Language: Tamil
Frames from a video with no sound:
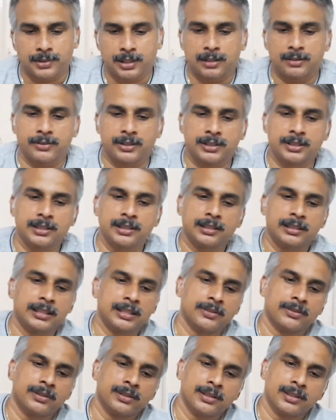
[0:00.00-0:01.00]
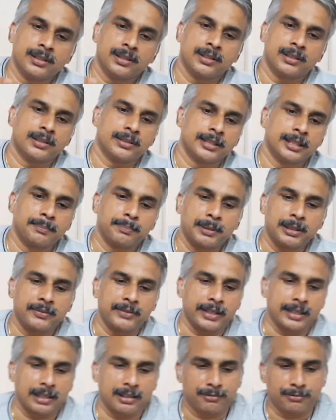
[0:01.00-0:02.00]
அது வச்சுட்டு நீங்கள் வந்து இது செட் பண்ணி
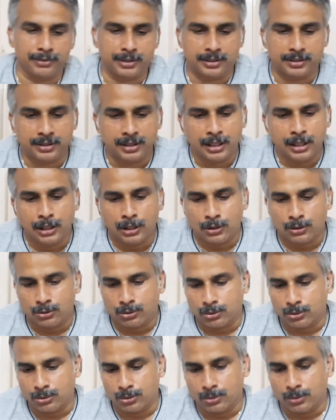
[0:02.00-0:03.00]
வைக்கலாம் ஃப்ரெண்ட்ஸ் ஸோ